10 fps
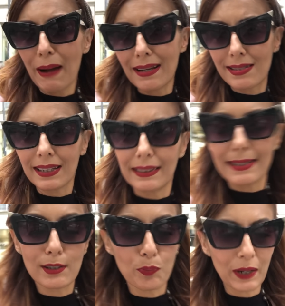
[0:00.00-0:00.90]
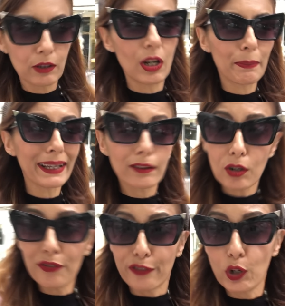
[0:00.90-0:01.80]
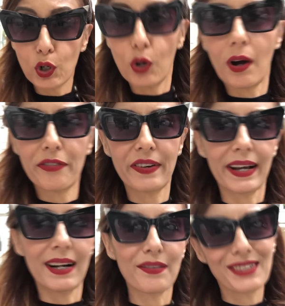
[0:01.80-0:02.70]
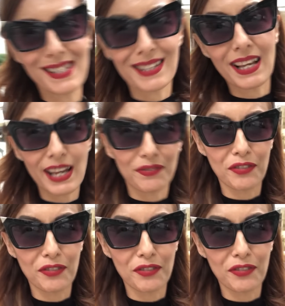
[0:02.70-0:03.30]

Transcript: basta, adesso prendo la metro, volo a fare la visita e